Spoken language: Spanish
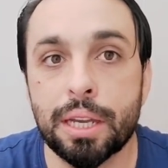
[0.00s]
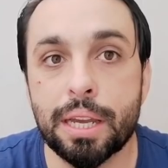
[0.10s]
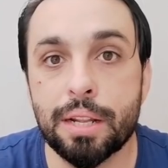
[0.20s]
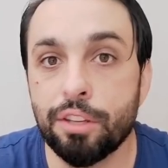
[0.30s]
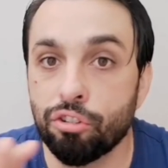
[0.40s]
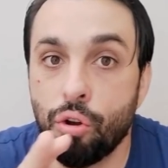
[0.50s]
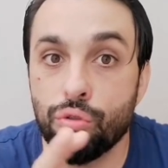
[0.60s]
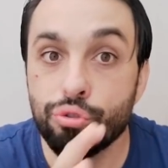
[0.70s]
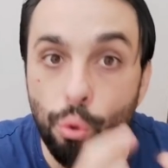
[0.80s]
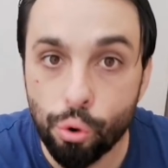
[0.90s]
El
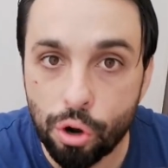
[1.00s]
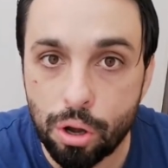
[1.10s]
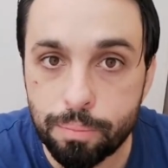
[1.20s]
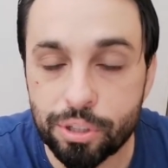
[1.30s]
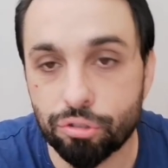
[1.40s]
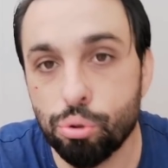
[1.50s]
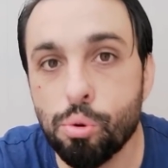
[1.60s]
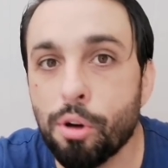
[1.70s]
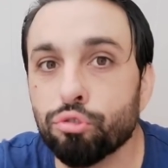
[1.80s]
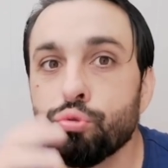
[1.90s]
disco duro, pues
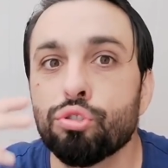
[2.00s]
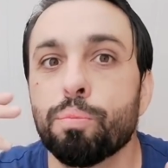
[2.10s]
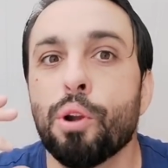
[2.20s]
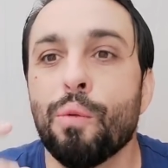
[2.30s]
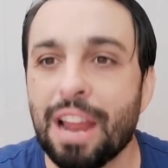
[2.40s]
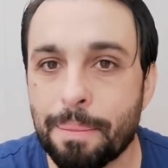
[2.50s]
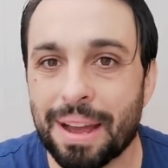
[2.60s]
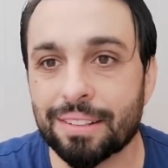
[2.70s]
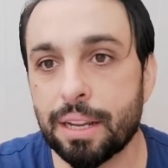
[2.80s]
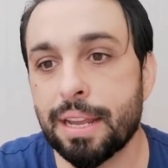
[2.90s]
tuvo sus
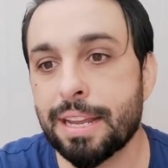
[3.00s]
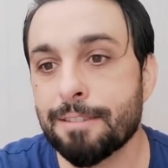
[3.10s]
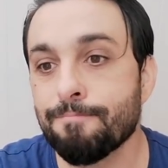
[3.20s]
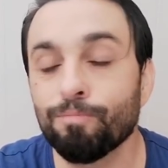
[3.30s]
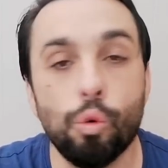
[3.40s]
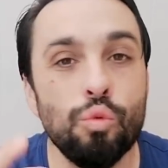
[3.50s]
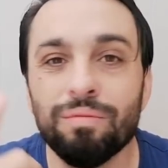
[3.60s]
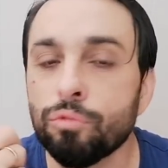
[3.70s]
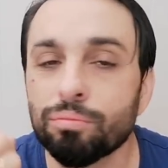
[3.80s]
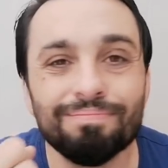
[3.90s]
problemas. Eh,
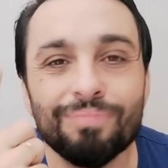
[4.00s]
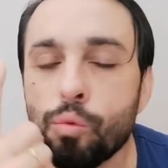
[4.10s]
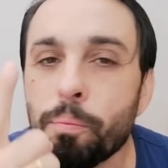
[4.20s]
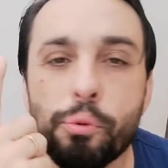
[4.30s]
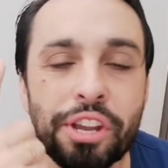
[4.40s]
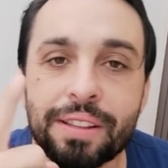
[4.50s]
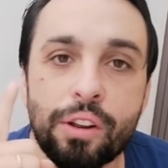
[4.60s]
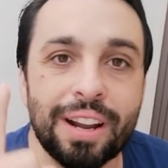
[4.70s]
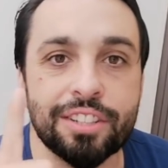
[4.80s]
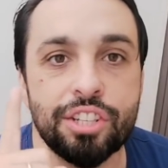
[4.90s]
un, un
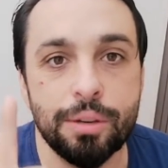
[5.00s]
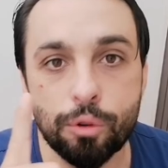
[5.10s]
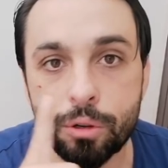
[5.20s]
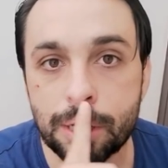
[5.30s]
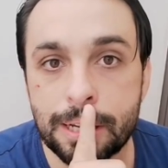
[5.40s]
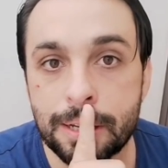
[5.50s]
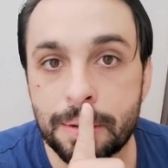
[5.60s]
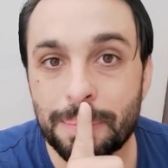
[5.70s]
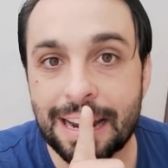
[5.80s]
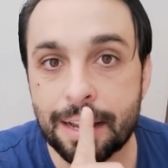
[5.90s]
puñetero archivo,
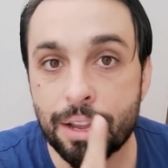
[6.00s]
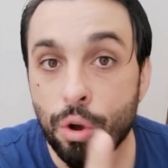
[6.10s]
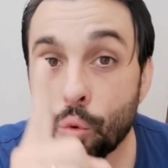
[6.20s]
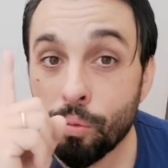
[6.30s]
¿vale?